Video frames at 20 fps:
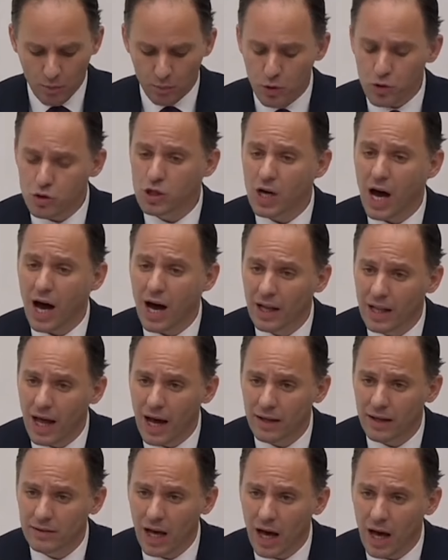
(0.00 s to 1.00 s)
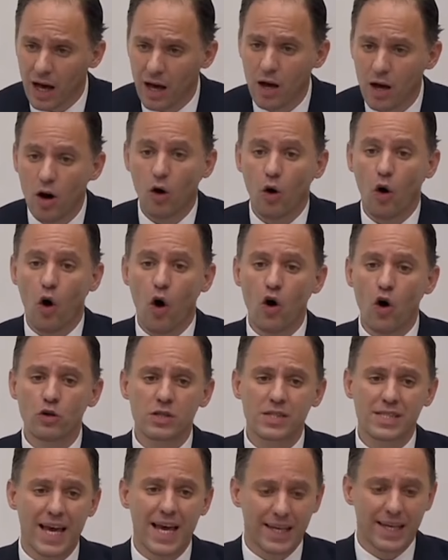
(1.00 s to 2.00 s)
Bu sahalarda
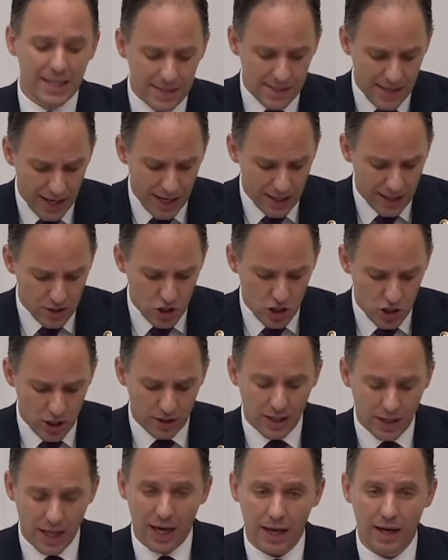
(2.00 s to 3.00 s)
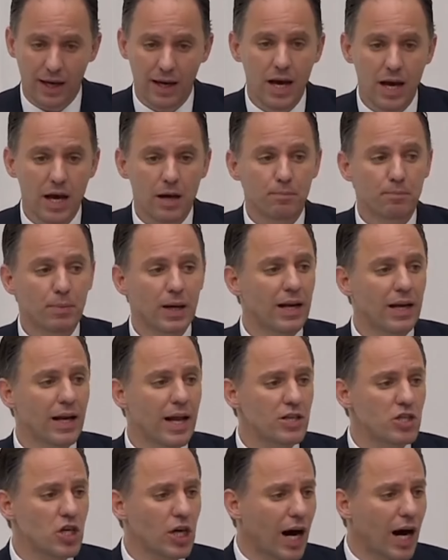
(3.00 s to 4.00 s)
18 ay içinde
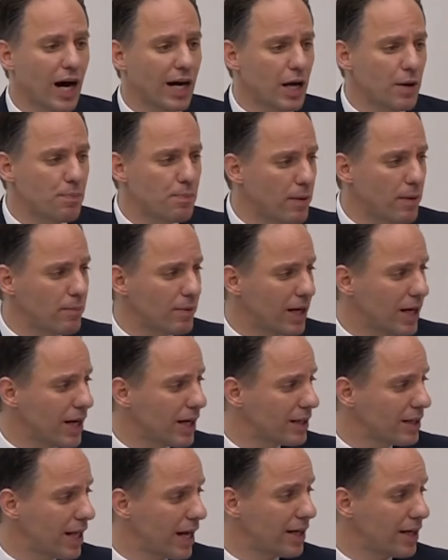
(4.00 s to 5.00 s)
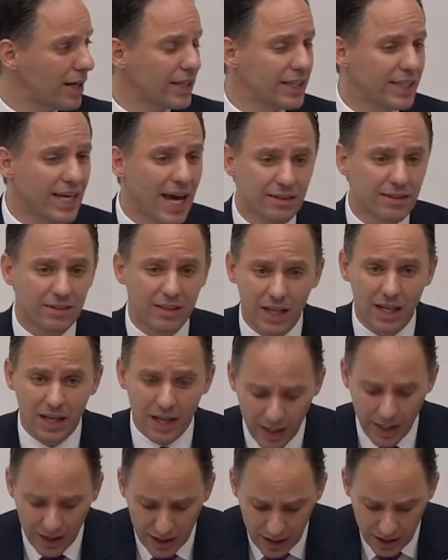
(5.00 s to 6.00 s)
Birleşik Arap Emirlikleri'nin
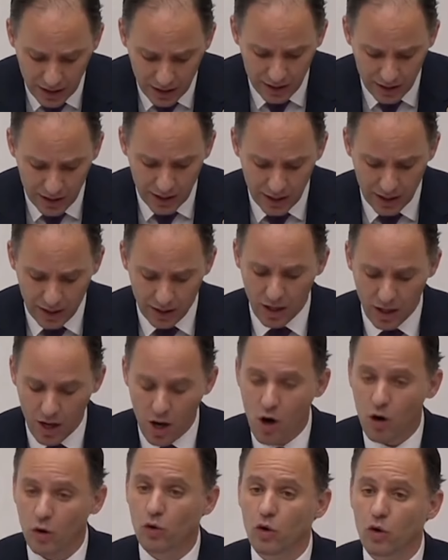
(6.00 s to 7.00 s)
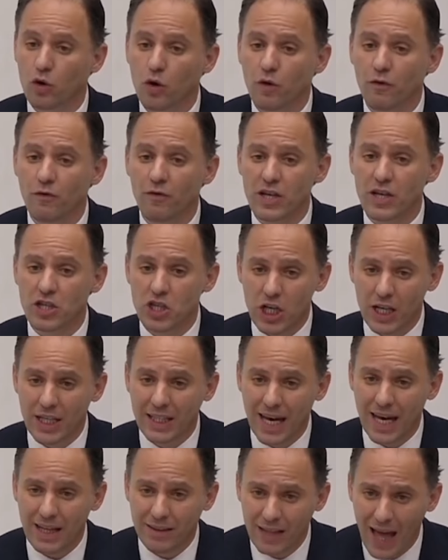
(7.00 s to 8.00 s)
yetkili kıldığı kurum ve
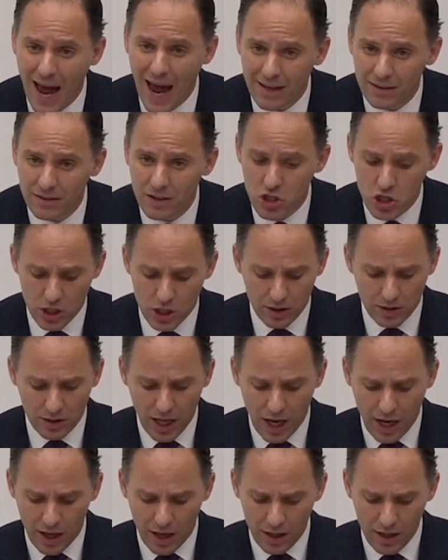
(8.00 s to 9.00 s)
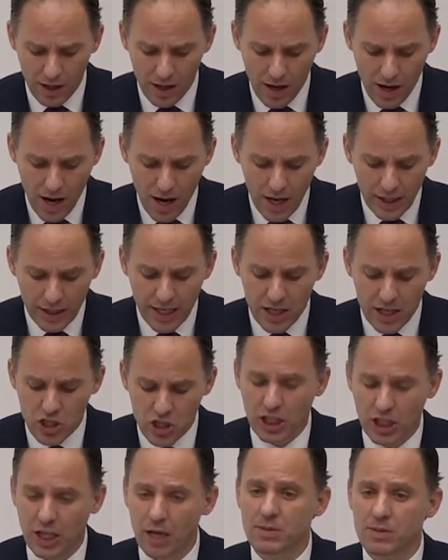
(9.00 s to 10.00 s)
şirketler dışında
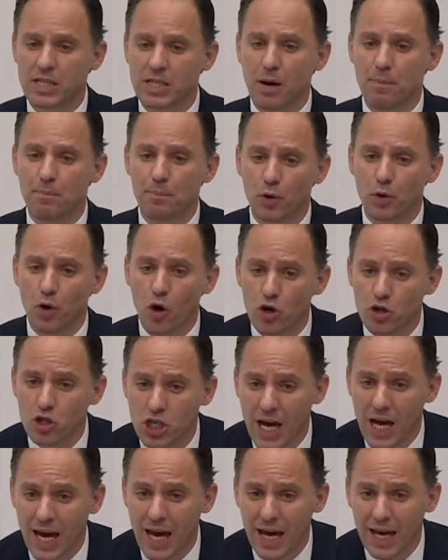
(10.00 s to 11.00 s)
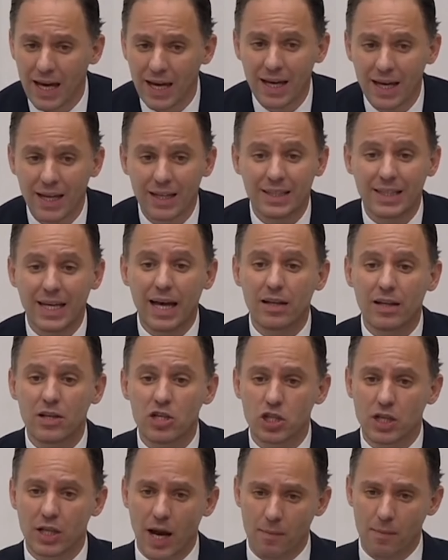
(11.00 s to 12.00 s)
hiç kimse proje
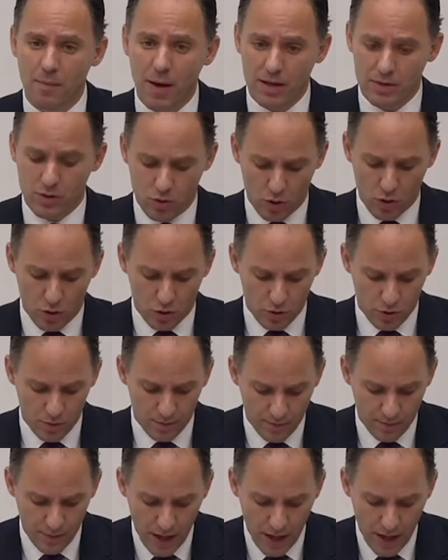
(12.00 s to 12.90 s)
geliştiremez diyor